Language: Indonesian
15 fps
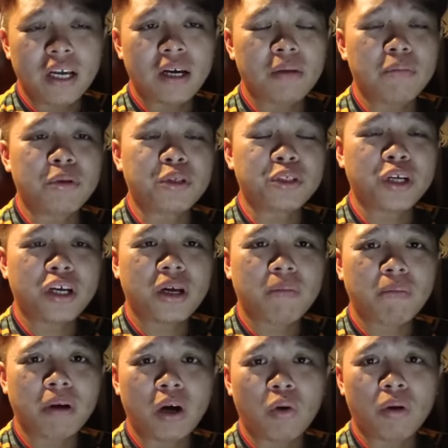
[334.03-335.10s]
yang
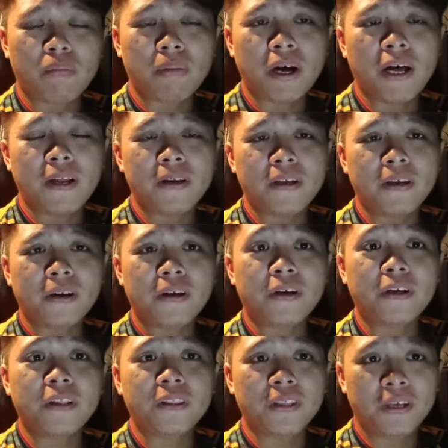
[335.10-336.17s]
bercakap bahwa Mahathir
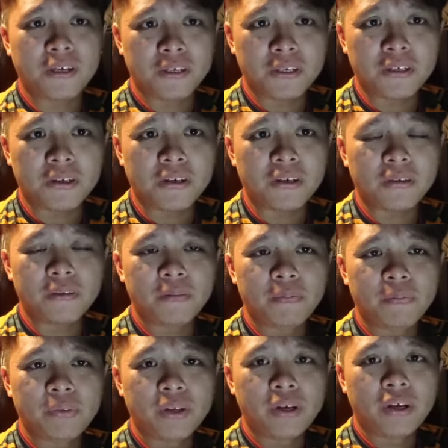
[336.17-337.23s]
kritikal.
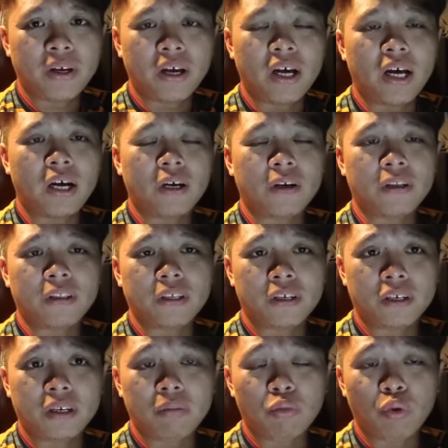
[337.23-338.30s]
Ah,
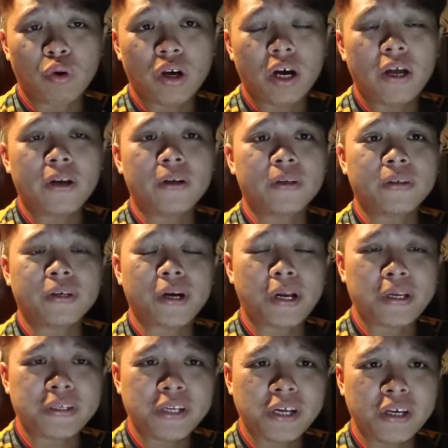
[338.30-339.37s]
kritikal bukan
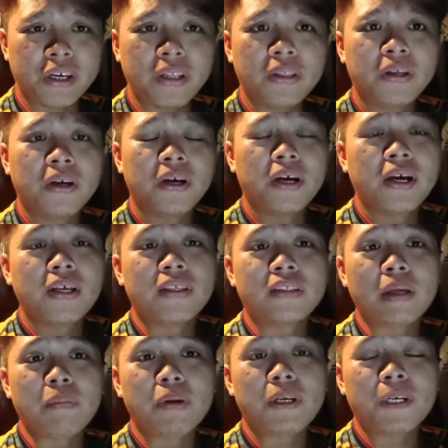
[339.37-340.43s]
kerana sakit,
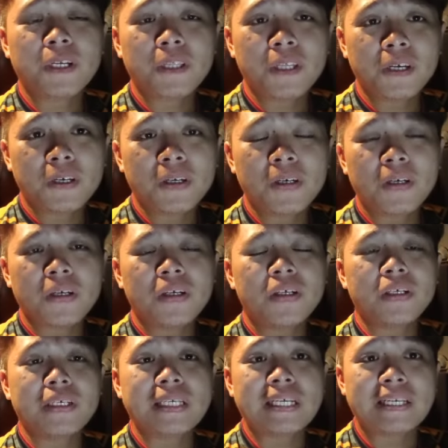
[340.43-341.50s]
tapi kritikal
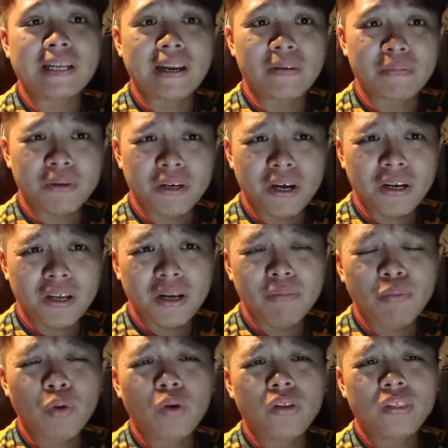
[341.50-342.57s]
di dalam
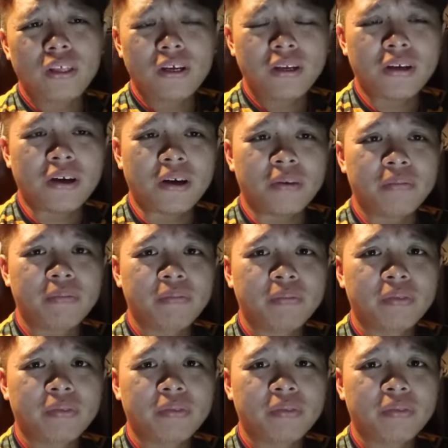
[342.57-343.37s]
keadaan politiknya